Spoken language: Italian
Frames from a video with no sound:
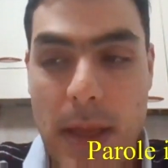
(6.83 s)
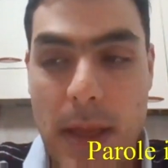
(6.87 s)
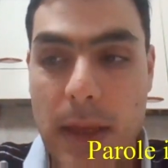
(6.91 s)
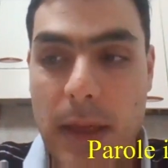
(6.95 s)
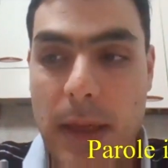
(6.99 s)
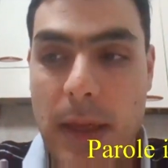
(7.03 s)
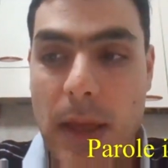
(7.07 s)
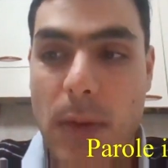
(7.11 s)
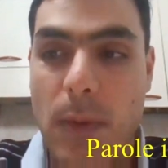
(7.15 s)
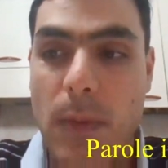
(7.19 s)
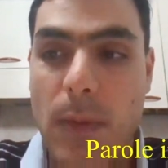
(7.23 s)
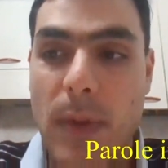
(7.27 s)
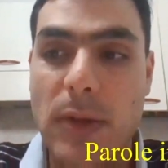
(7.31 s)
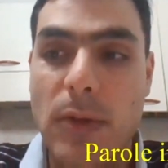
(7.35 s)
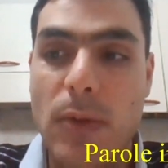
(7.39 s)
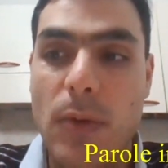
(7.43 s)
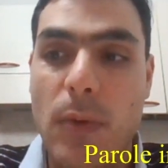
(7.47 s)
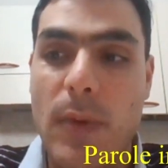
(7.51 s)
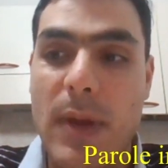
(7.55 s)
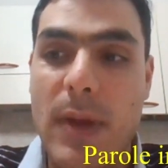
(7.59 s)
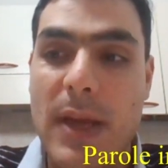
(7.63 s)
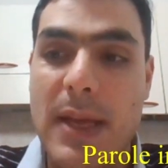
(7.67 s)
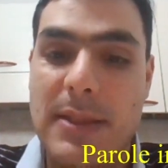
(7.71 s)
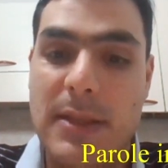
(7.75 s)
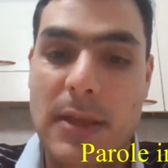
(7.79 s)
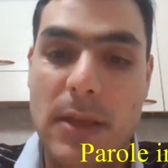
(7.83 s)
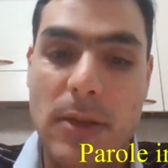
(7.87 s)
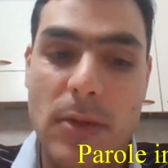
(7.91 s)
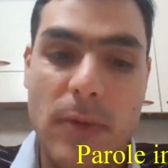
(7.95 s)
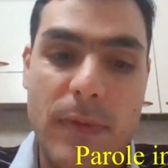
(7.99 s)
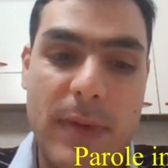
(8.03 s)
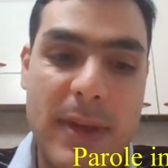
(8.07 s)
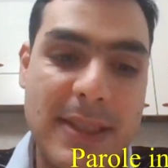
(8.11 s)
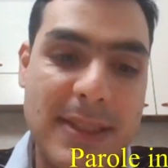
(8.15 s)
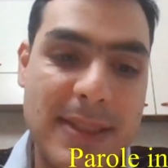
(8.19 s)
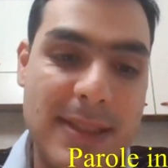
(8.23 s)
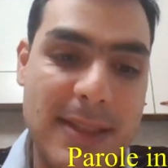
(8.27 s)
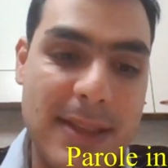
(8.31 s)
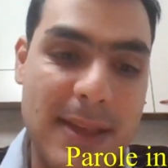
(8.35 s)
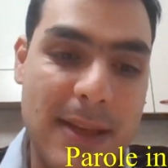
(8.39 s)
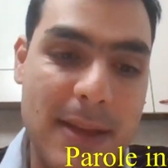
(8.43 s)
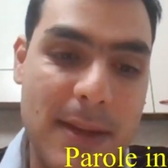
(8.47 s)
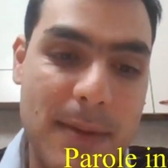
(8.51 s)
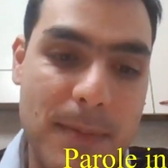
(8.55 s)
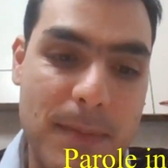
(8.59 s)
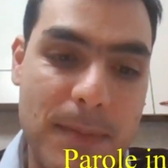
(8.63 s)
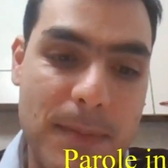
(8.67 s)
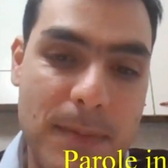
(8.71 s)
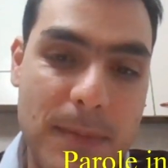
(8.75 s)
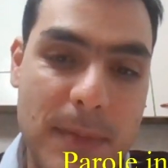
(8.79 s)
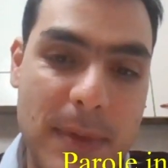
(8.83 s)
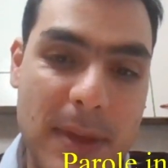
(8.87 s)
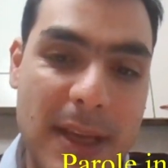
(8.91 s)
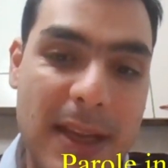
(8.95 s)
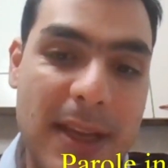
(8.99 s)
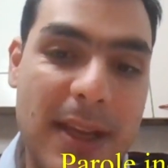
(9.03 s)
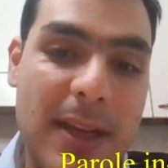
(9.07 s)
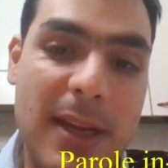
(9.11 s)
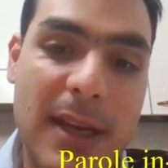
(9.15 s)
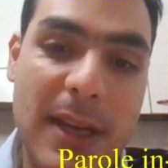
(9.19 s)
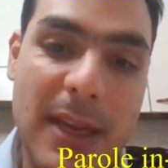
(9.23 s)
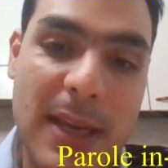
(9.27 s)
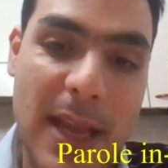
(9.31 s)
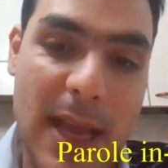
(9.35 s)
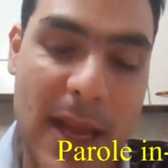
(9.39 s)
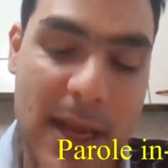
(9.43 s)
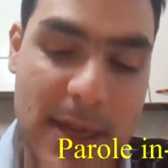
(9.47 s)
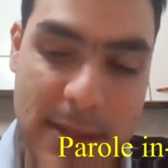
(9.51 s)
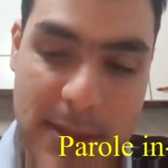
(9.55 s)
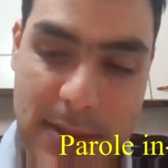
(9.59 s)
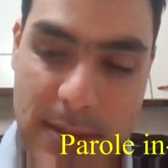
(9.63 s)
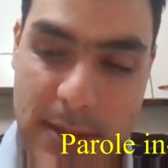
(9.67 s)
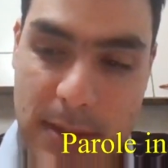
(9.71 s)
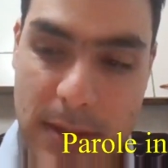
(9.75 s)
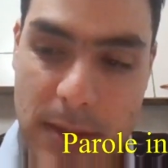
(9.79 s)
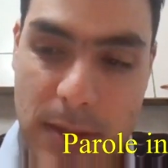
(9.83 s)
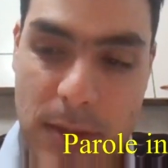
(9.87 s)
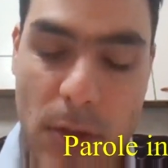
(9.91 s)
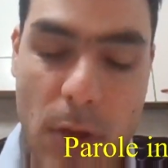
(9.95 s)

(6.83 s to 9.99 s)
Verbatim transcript: che quando questa dovesse incrinarsi,